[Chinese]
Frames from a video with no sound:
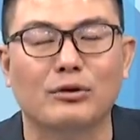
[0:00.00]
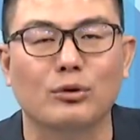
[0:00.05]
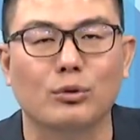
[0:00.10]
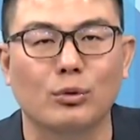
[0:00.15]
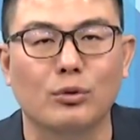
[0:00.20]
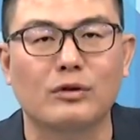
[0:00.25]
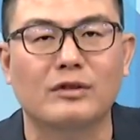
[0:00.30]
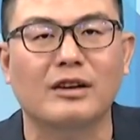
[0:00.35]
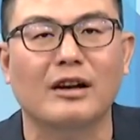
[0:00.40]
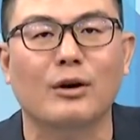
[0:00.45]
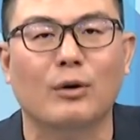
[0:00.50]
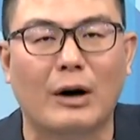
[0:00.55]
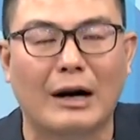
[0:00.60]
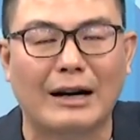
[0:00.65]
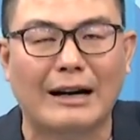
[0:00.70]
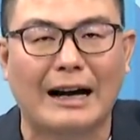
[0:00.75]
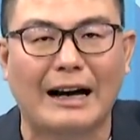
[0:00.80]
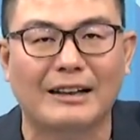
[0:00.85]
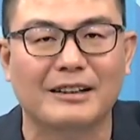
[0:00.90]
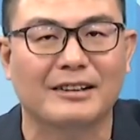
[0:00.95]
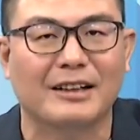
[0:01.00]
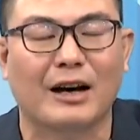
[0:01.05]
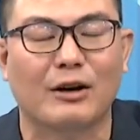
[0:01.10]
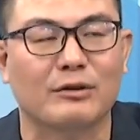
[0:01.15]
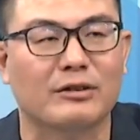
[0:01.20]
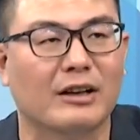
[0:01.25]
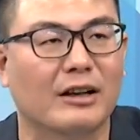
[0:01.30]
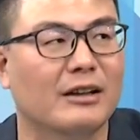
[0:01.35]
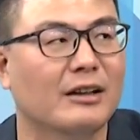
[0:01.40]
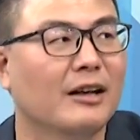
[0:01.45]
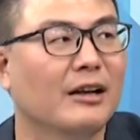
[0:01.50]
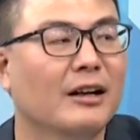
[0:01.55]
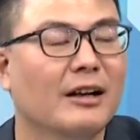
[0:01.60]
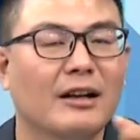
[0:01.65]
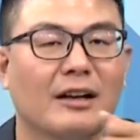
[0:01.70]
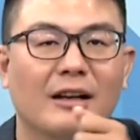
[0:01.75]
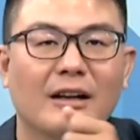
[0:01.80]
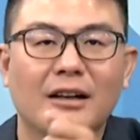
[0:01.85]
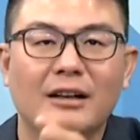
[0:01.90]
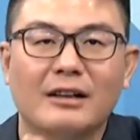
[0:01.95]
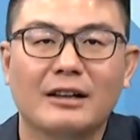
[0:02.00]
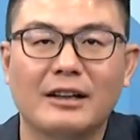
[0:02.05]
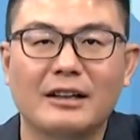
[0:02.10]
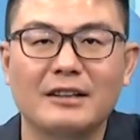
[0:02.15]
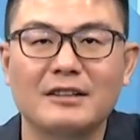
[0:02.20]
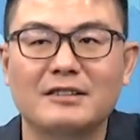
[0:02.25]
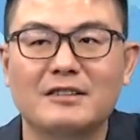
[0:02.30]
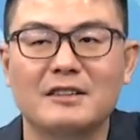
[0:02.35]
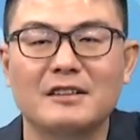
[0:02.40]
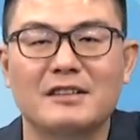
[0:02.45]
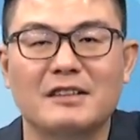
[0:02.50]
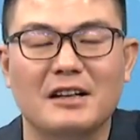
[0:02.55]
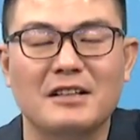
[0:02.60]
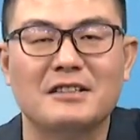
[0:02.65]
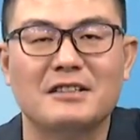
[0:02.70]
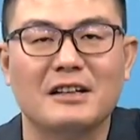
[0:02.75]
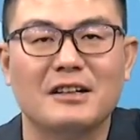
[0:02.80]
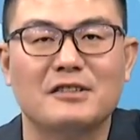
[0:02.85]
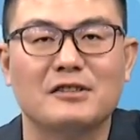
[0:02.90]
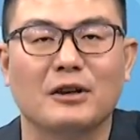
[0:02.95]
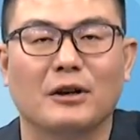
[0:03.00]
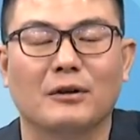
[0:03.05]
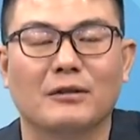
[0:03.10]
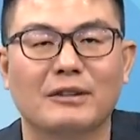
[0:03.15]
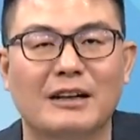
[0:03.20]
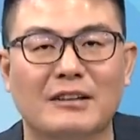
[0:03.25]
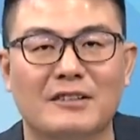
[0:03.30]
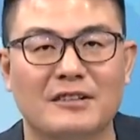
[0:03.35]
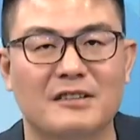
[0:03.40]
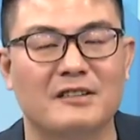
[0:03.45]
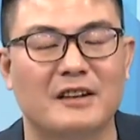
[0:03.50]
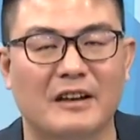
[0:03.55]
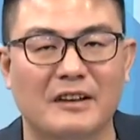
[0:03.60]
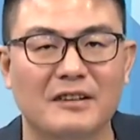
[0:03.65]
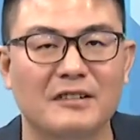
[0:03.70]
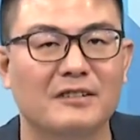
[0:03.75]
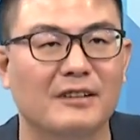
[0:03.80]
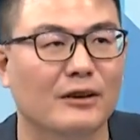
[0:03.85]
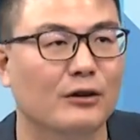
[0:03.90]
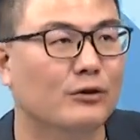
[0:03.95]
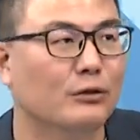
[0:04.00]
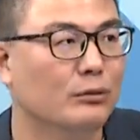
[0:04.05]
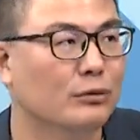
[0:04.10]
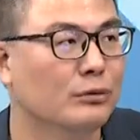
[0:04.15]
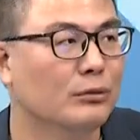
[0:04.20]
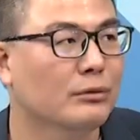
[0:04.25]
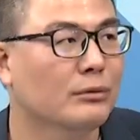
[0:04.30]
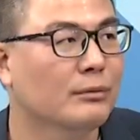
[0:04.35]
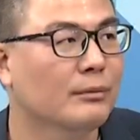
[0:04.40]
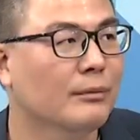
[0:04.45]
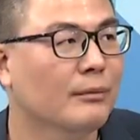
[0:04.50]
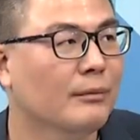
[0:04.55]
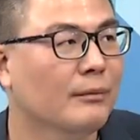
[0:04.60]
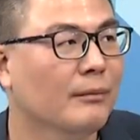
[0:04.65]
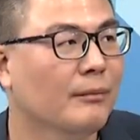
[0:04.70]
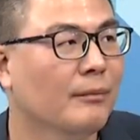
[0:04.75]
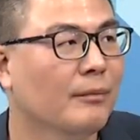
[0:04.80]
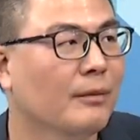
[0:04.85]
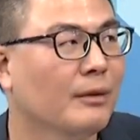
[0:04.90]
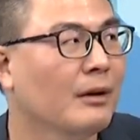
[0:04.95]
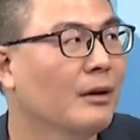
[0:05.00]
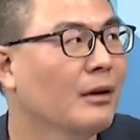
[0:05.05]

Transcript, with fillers: 于正煌开的条件。林志坚接受，那是谁赢谁输？对